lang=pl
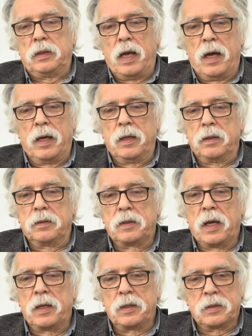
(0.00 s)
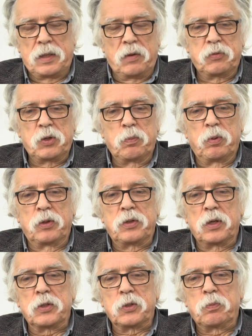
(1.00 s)
Ja daję zawsze
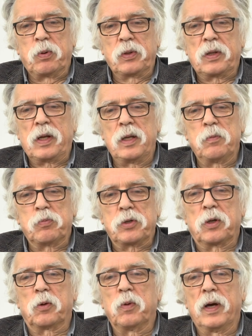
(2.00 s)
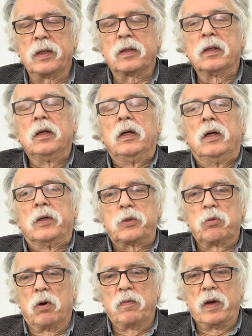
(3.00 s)
podczas spotkań przykład
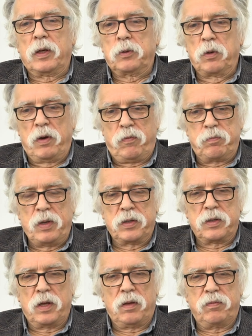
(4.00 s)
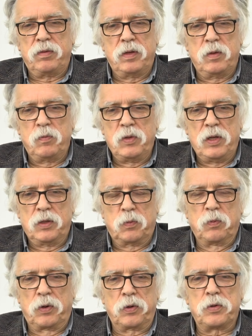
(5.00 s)
słowa, które w pierwszej chwili mnie
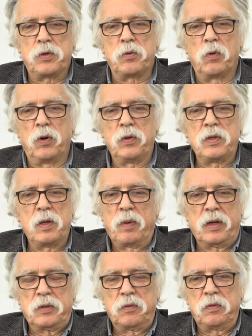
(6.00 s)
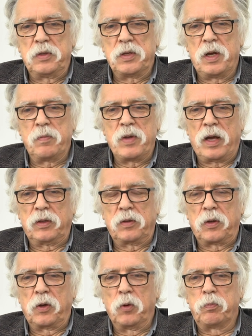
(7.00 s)
zmroziło i nie bardzo wiedziałem, jak do
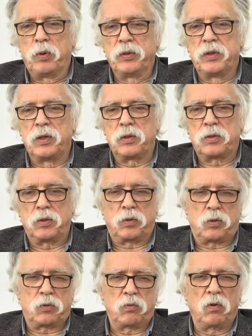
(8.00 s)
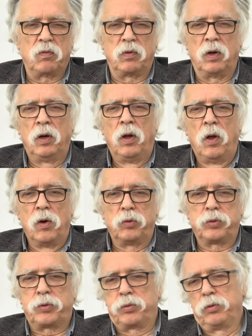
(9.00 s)
tego podejść, czy to słowo
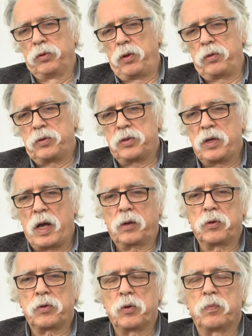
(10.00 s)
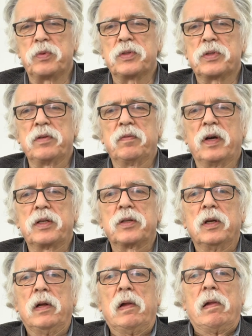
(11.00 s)
usunąć, czy jakoś opisywać.